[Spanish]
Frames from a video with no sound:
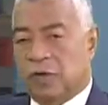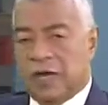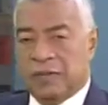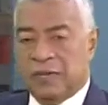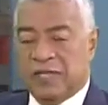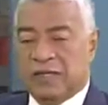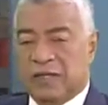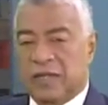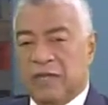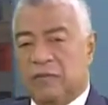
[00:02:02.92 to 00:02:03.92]
eh,
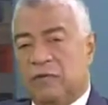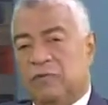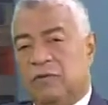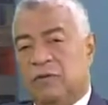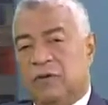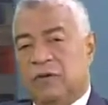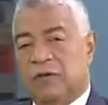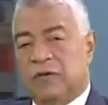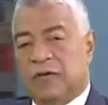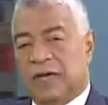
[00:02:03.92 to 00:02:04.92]
administrativos.
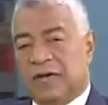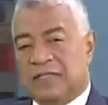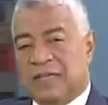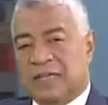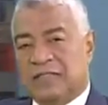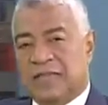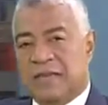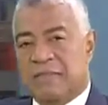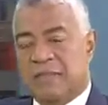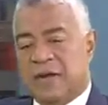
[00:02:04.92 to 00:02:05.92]
Eh, casi que
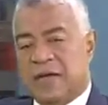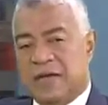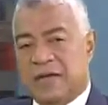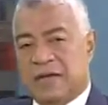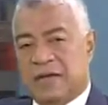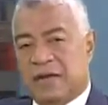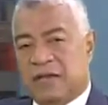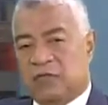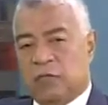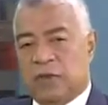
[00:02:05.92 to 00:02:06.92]
siempre eh,
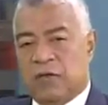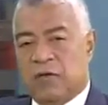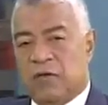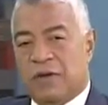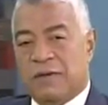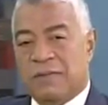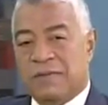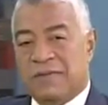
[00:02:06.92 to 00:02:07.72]
las opiniones